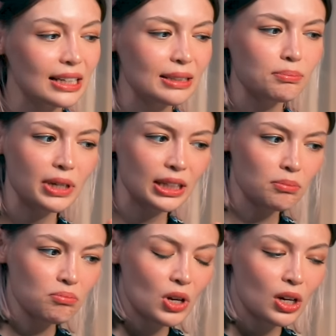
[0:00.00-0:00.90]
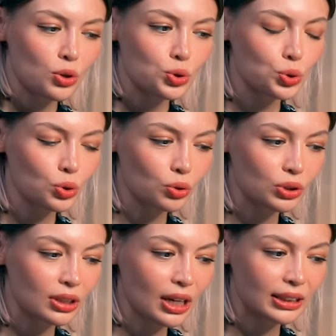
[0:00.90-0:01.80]
Zaten benim şu
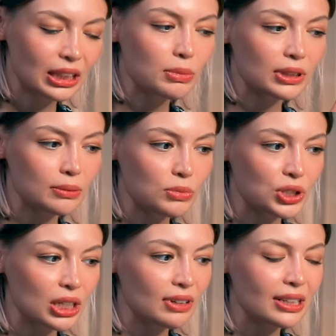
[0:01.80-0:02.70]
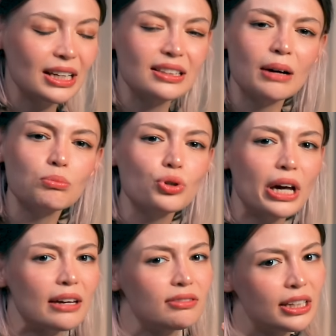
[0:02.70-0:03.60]
noktada anlamadığım bir şey var. Neden bu
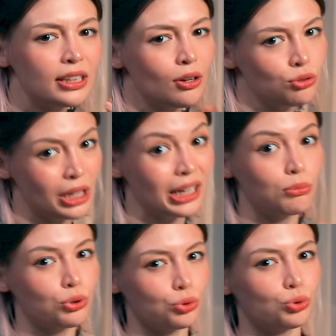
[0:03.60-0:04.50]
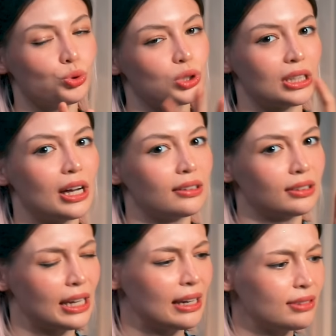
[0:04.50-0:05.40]
evleri özellikle bugünlük
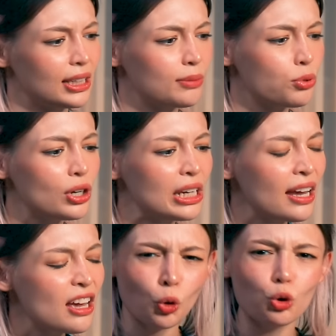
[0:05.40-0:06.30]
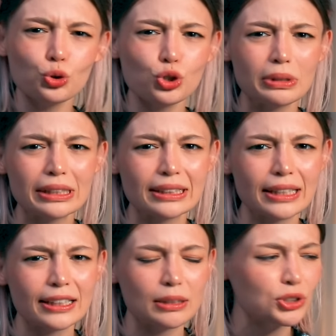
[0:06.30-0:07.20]
kiralık evleri böyle oyuncu
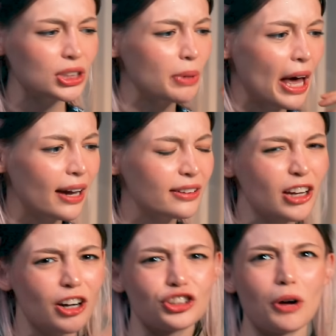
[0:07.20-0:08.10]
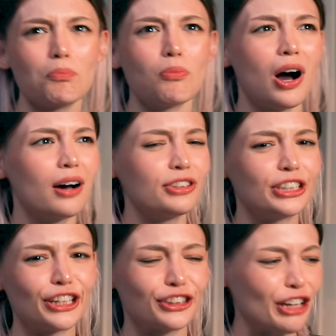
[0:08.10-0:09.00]
bilgisayarıymış gibi her yerden mavi
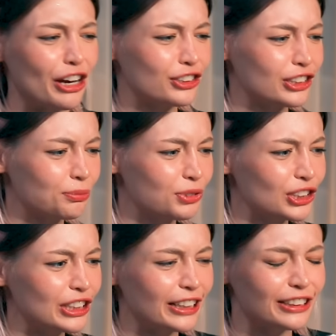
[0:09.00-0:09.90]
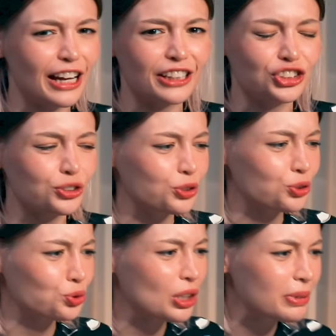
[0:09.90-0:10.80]
ledler, kırmızı ledler çıkıyor.
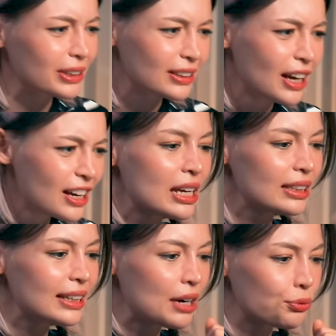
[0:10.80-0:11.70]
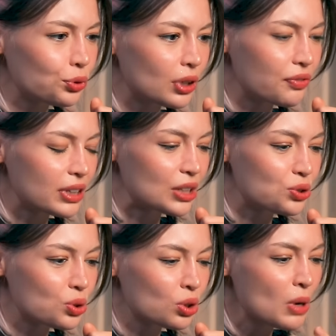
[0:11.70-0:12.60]
Şuna bakın. Diğer fotoğrafa
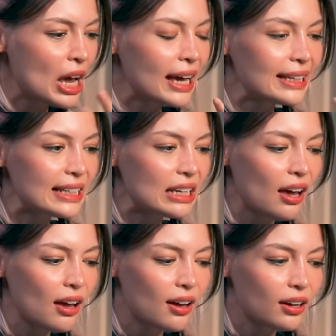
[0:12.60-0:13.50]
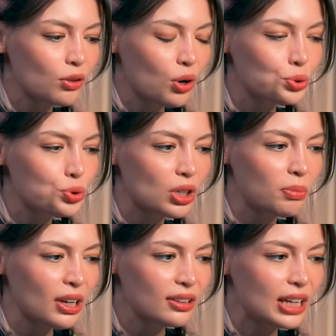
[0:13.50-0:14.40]
geçiyorum. Yine gördüğünüz
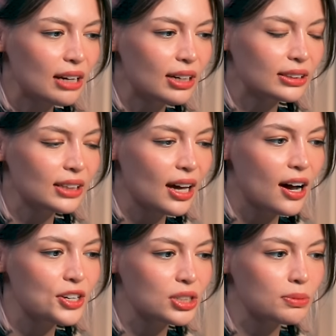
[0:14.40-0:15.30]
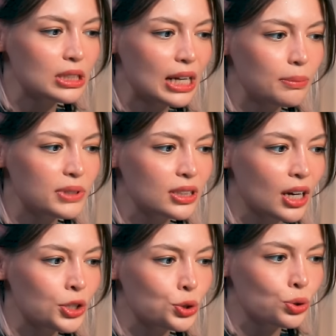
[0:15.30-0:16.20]
gibi tavanda RGB'ler bizi
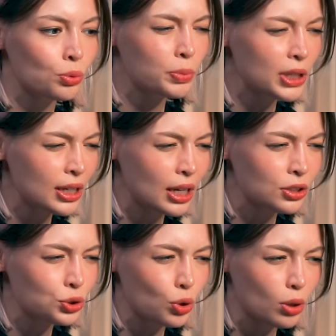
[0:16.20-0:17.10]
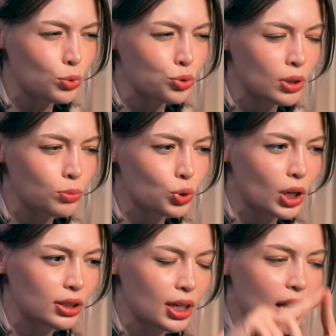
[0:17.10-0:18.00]
karşılıyor. Bir de yanlış görmüyorsam
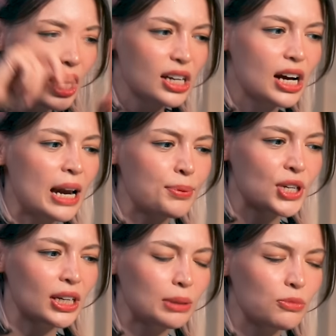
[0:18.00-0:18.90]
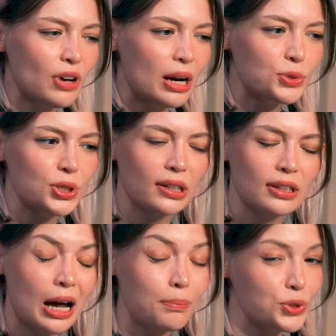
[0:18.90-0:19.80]
yukarıda kalp şekli mi vermişler,
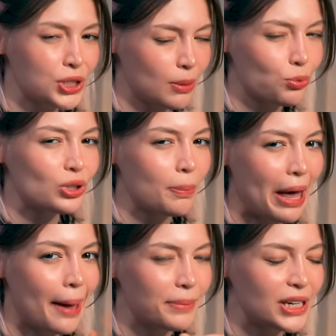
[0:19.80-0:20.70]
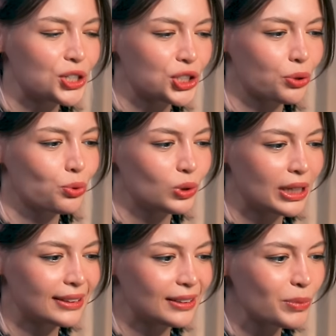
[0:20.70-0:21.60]
ne yapmışlar? Burada pembe ışık
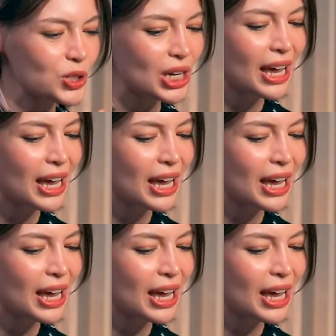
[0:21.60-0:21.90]
kullanılmış.